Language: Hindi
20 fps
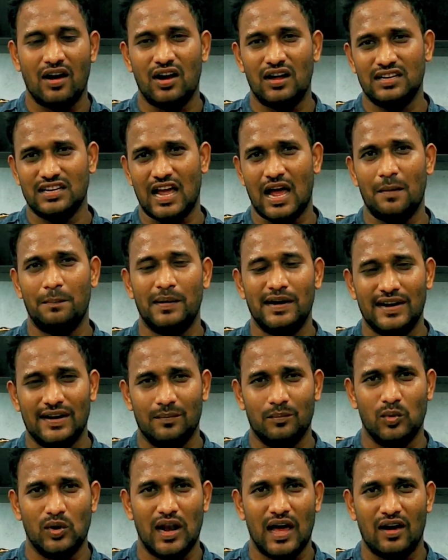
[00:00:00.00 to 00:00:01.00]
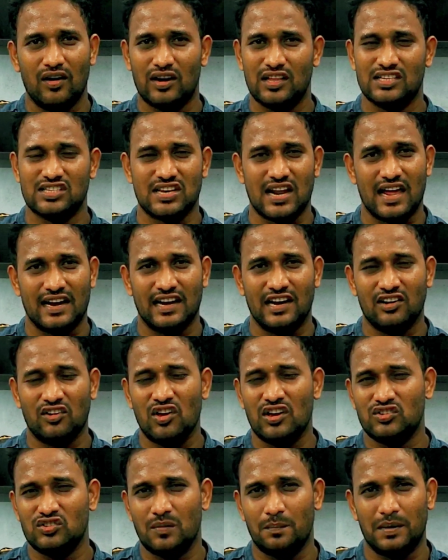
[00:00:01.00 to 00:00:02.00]
और यहाँ पर डम्बुला और टारगेट
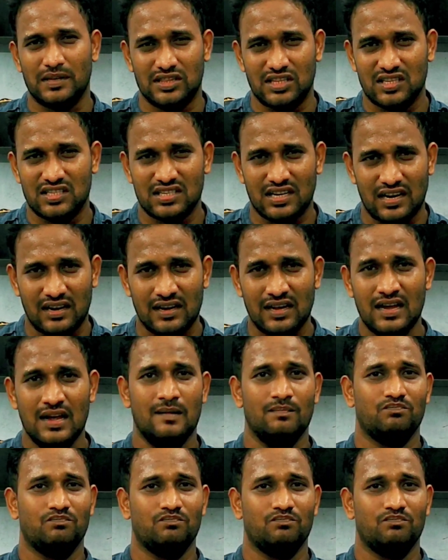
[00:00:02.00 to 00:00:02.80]
को एक रन